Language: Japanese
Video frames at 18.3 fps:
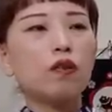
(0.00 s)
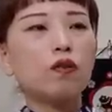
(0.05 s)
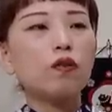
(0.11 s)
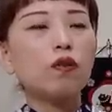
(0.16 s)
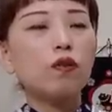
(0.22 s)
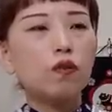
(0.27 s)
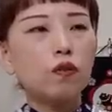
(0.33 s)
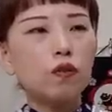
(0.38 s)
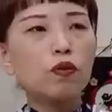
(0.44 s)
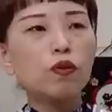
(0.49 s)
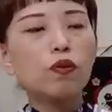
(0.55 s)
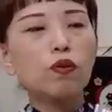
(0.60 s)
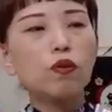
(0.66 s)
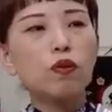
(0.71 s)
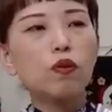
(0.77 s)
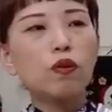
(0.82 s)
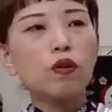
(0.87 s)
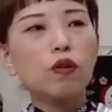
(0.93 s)
それこ
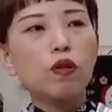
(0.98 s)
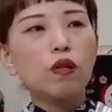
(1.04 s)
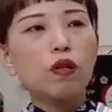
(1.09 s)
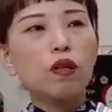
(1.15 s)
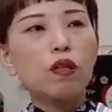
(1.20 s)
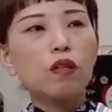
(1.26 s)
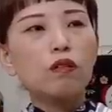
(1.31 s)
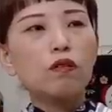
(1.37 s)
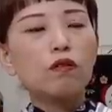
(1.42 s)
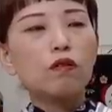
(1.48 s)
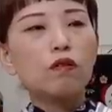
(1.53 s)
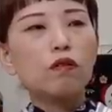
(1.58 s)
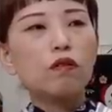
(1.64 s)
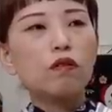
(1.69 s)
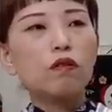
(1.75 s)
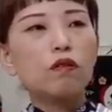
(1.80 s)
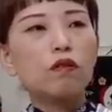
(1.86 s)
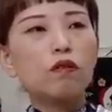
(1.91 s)
そあ
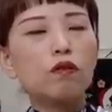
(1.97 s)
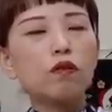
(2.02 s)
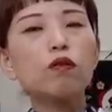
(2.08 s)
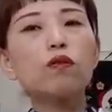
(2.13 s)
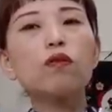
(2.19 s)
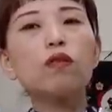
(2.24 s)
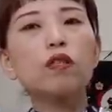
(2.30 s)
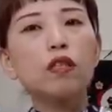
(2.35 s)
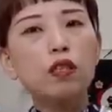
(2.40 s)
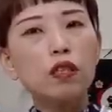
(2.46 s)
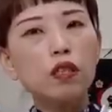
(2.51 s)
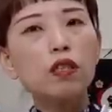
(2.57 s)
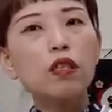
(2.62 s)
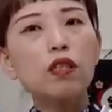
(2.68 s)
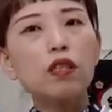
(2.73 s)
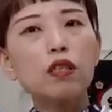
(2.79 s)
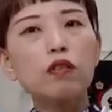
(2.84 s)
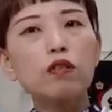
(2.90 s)
の胴抜き
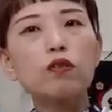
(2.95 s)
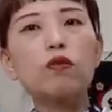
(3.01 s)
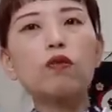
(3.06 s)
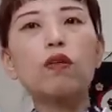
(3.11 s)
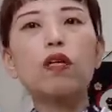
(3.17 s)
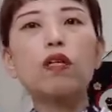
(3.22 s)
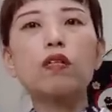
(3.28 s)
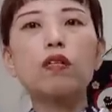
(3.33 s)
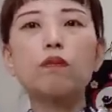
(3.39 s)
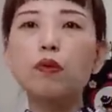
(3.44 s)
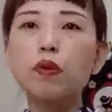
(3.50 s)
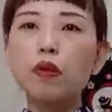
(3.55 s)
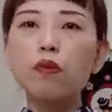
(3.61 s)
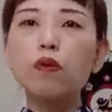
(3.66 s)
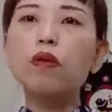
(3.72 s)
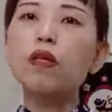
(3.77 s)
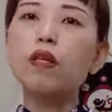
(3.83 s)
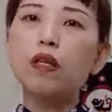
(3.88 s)
にちょっと変えても
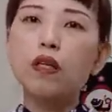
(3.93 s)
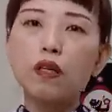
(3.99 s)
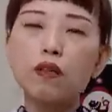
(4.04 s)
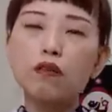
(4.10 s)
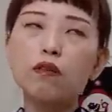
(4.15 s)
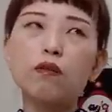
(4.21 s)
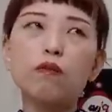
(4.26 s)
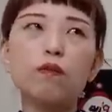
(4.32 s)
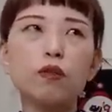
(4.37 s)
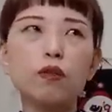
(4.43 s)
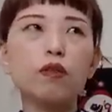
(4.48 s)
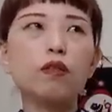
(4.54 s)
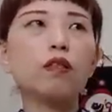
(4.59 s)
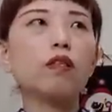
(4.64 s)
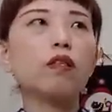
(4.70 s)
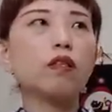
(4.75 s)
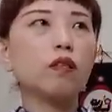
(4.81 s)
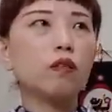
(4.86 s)
らおうかなと思っ
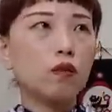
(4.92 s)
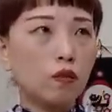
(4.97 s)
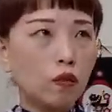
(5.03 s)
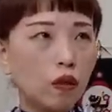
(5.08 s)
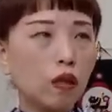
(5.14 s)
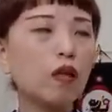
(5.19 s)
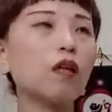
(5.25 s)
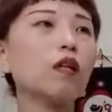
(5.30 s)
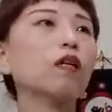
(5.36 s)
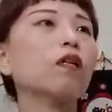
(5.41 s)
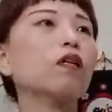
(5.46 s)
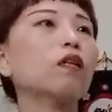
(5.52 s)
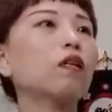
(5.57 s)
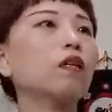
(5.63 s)
てたりとか